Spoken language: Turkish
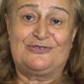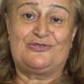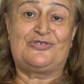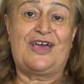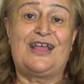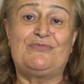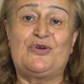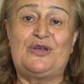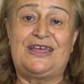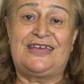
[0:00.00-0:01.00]
Güzel
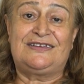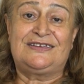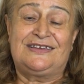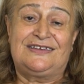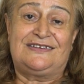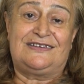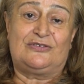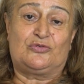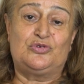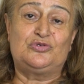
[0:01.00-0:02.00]
böyle e,
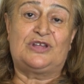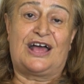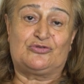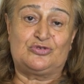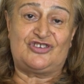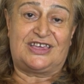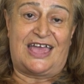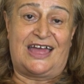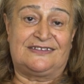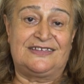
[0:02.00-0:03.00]
kuyudan su
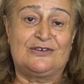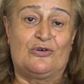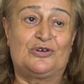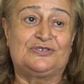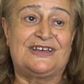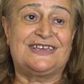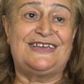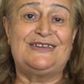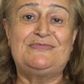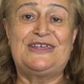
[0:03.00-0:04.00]
çekerdik. Orada
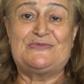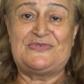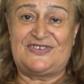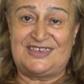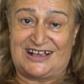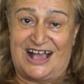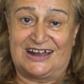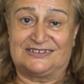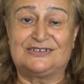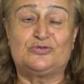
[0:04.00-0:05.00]
kilimlerimizi
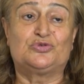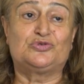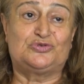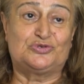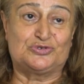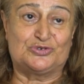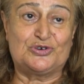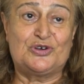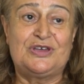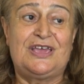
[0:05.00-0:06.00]
yıkardık, kuruturduk.